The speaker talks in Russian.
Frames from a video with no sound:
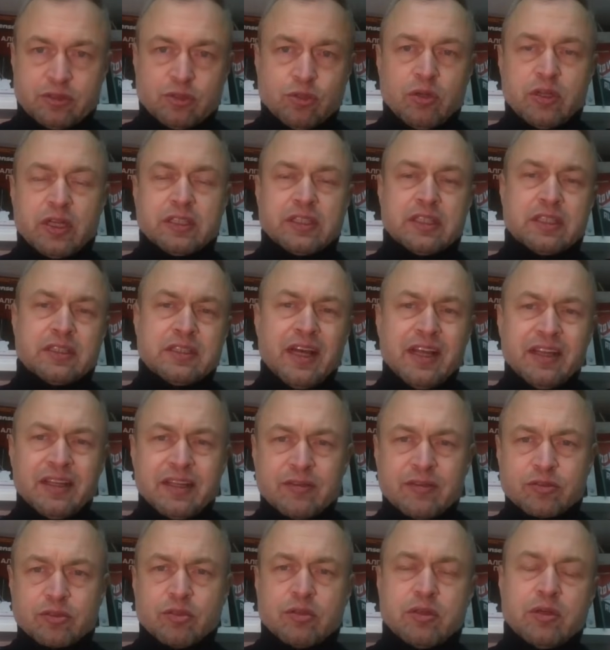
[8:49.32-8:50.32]
столько-то
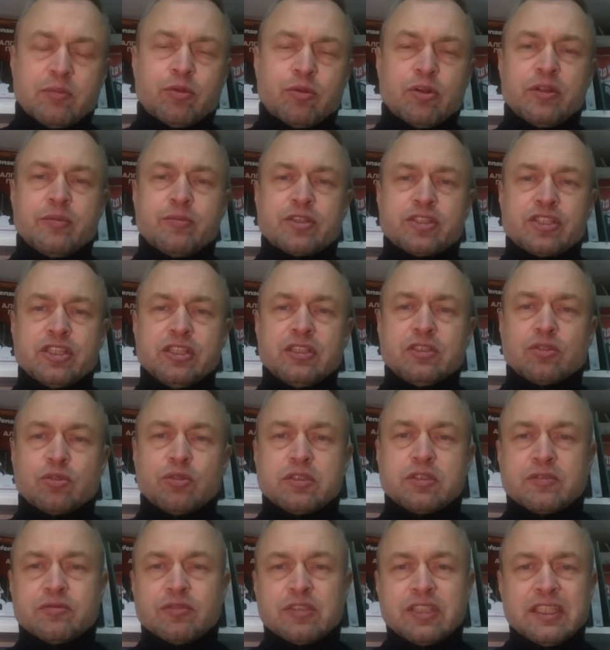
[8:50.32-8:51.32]
танков, столько бронемашин.
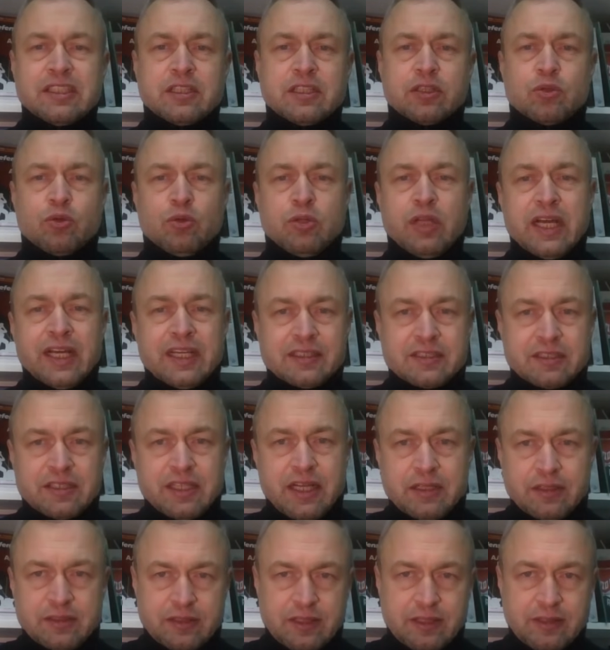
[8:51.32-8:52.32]
То есть вот этот кулак
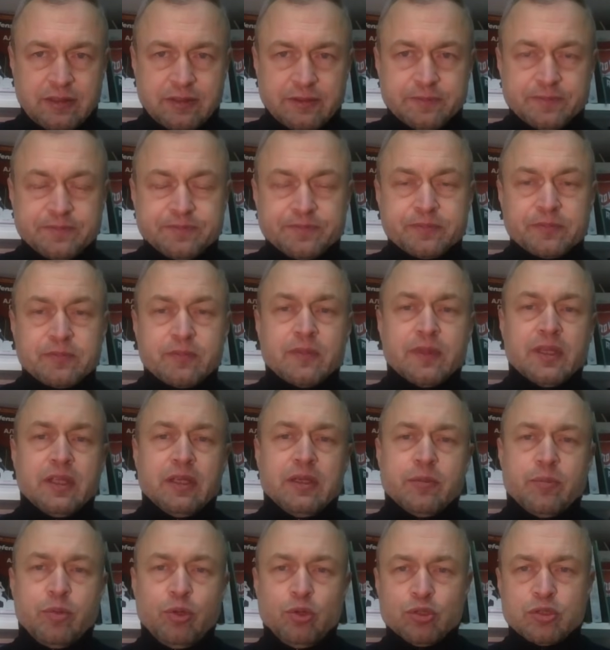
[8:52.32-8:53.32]
остался.
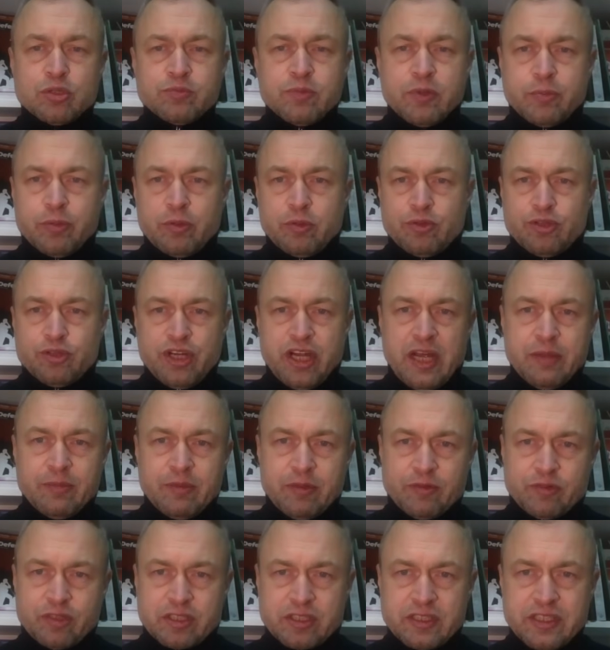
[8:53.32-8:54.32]
Плюс мы
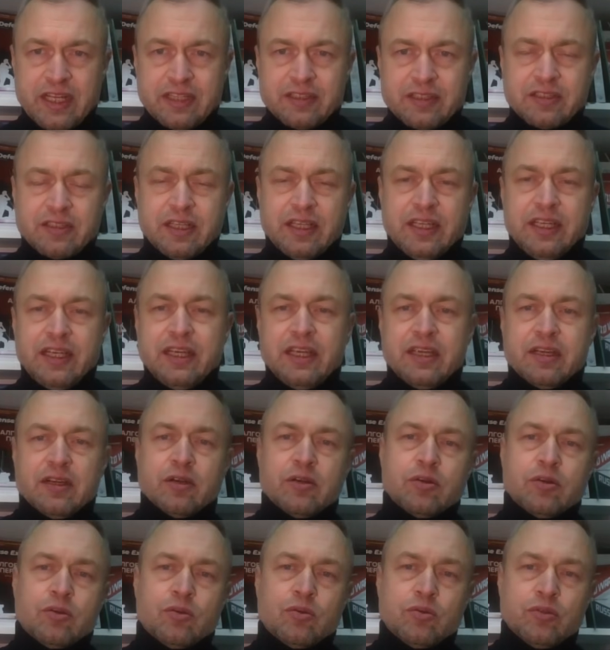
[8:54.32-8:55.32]
получаем F-16,
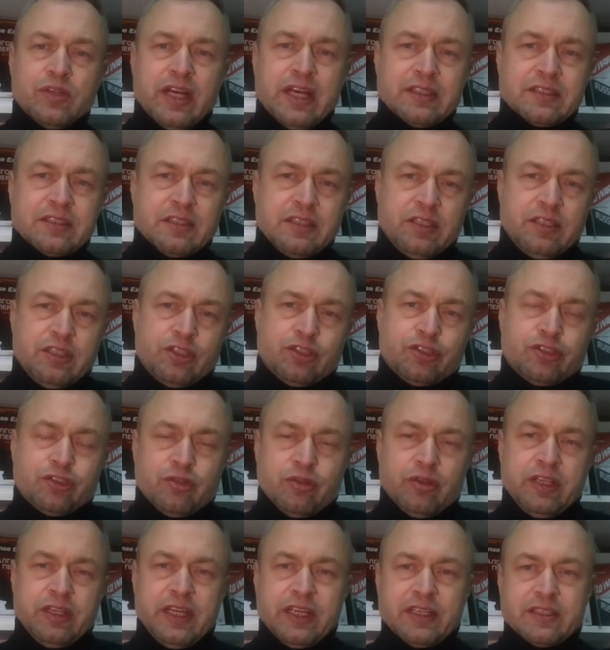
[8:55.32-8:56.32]
и у нас
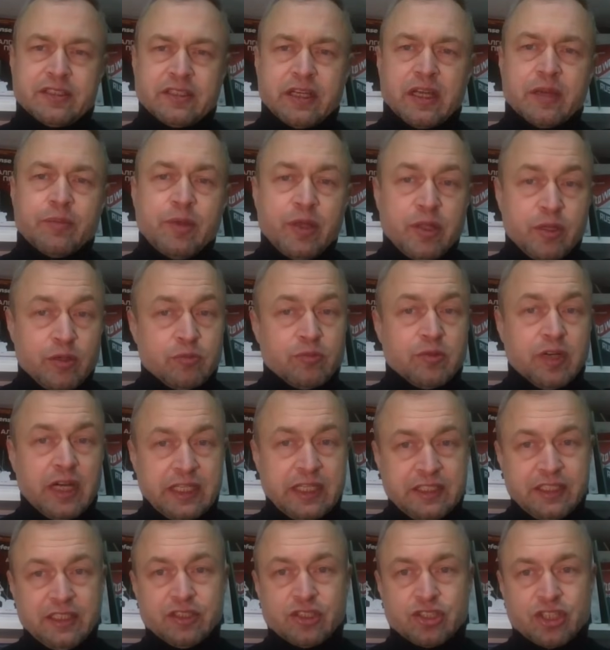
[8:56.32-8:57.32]
еще есть как минимум
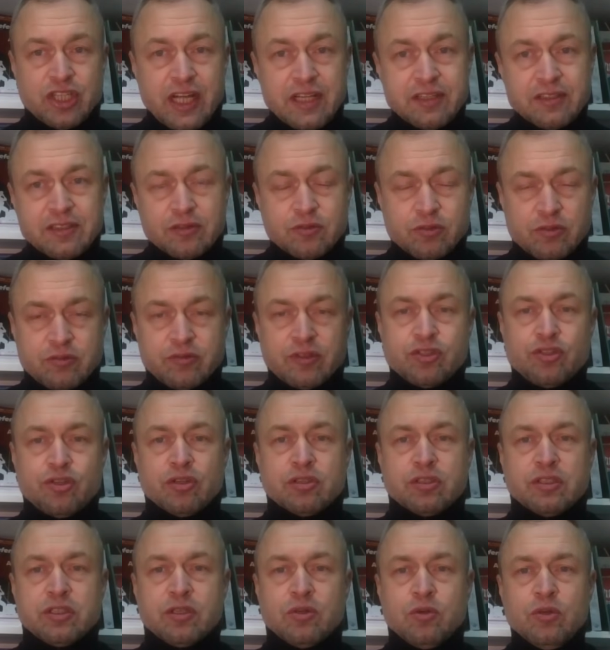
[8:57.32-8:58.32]
один шанс.
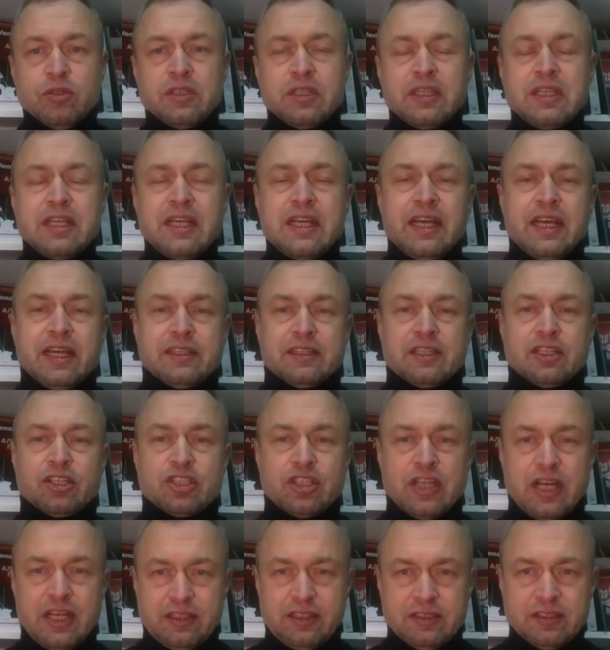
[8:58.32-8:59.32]
24 год – это
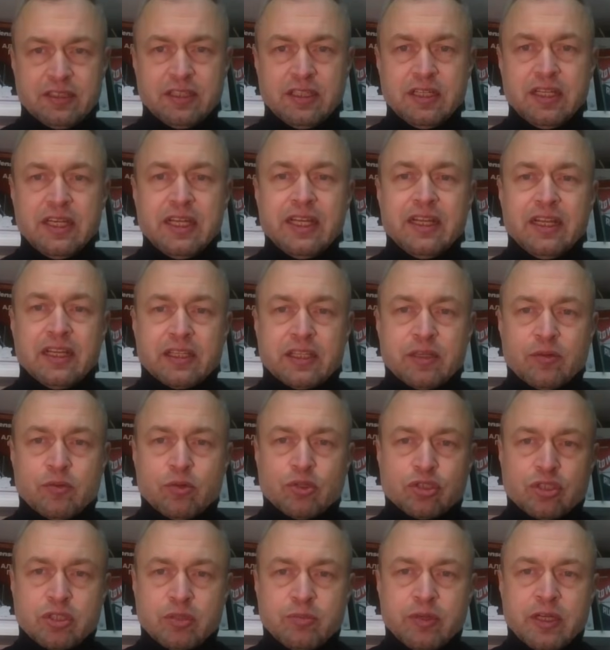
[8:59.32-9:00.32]
шанс для
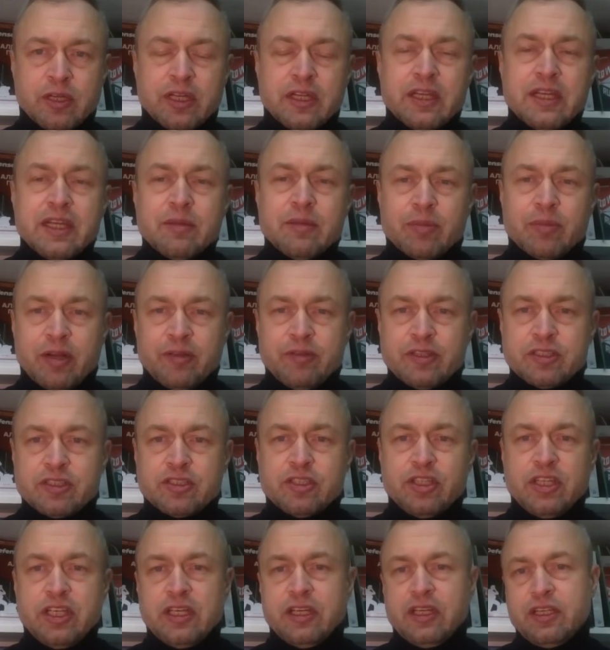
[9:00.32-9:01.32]
того, чтобы
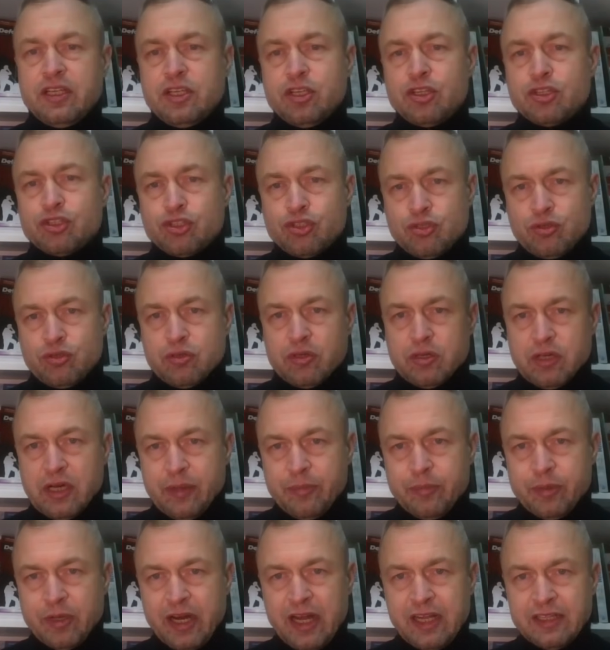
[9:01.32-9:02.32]
провести еще
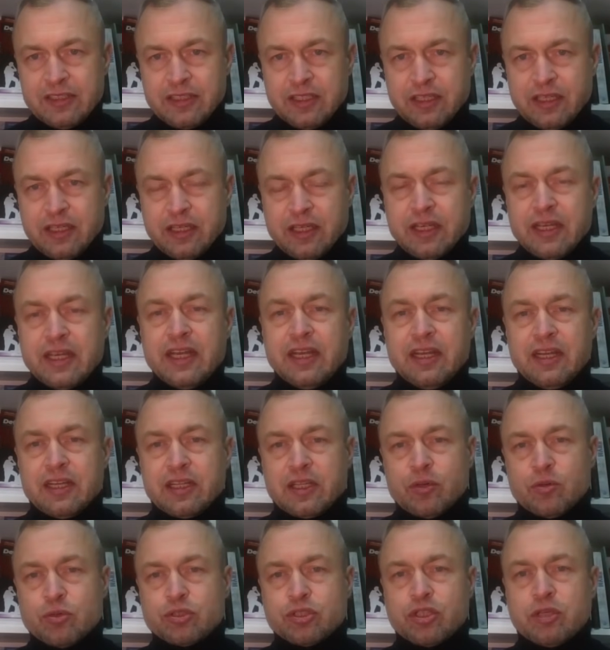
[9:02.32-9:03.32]
операции,
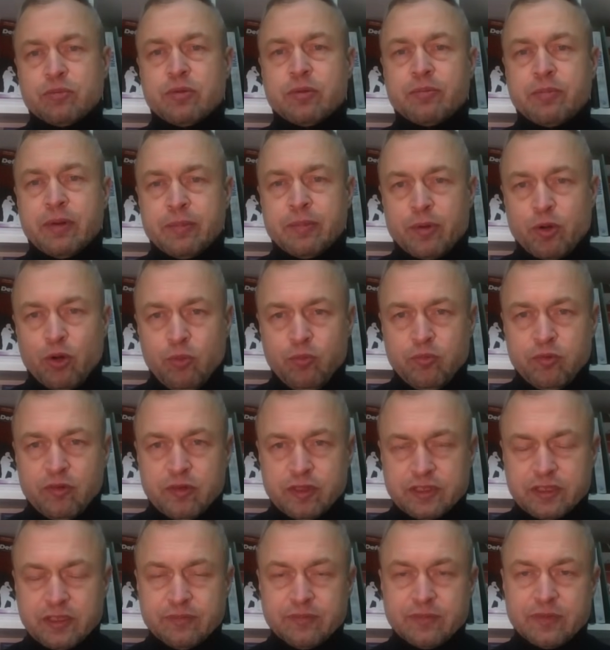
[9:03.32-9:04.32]
для того, чтобы
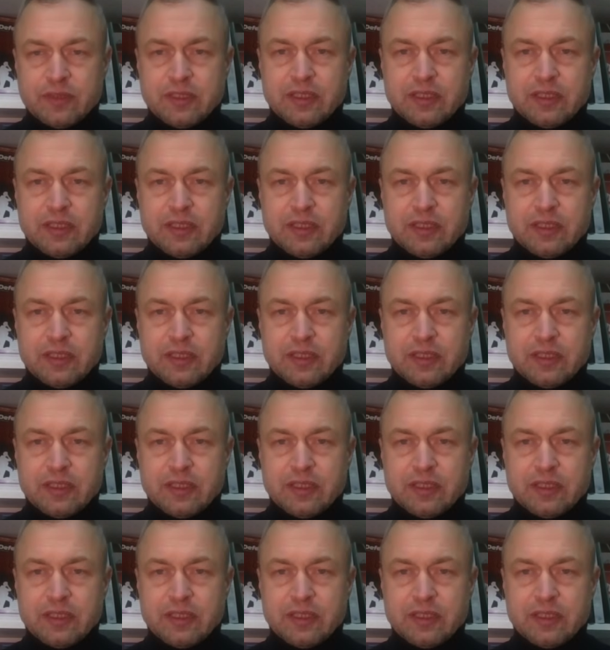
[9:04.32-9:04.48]
попробовать